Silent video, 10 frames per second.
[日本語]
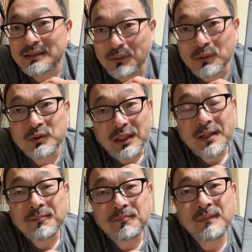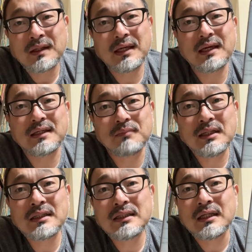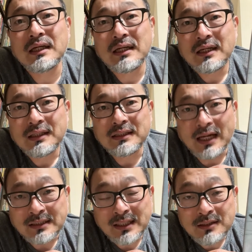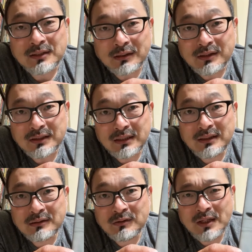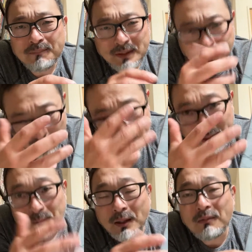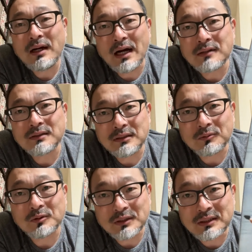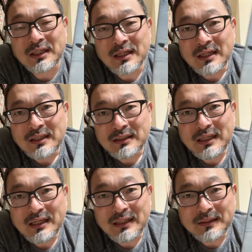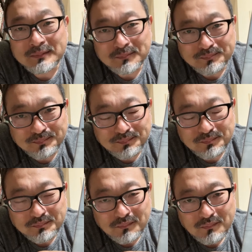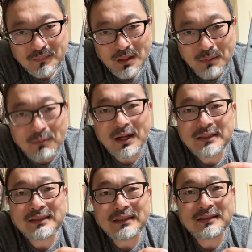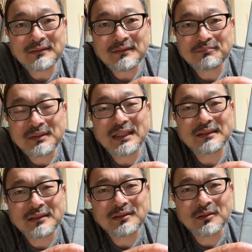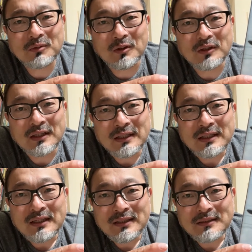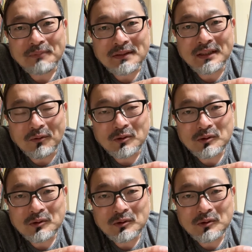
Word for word: そういうね、えー、未だに愛される作品になっているというのは、やっぱりそれだけのパワーがあるっていうことです。で、まあ、笑っちゃってる、見ちゃってる人も、やっぱりね、奥